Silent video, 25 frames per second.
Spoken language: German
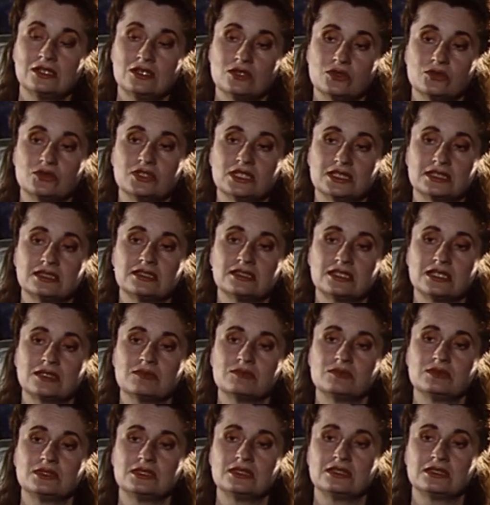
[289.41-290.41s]
und dass es
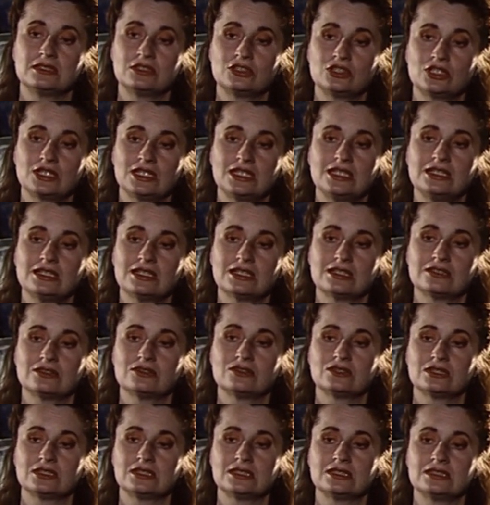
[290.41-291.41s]
eben geschrien hat
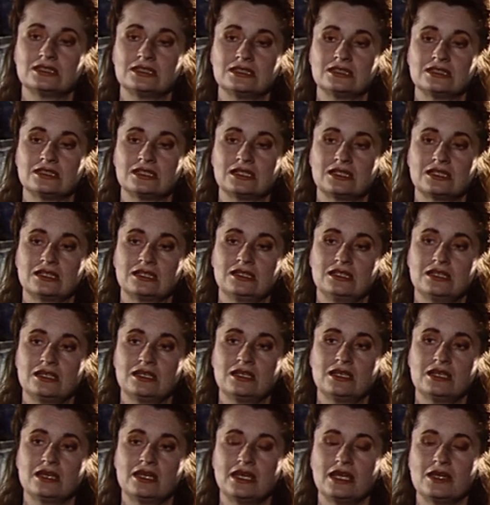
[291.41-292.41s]
und dass es diese
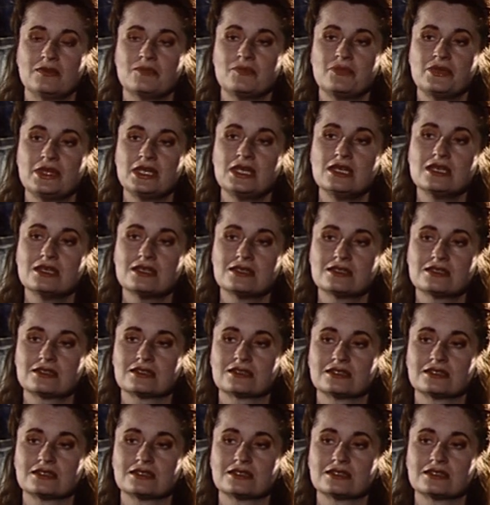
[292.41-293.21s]
eben nicht,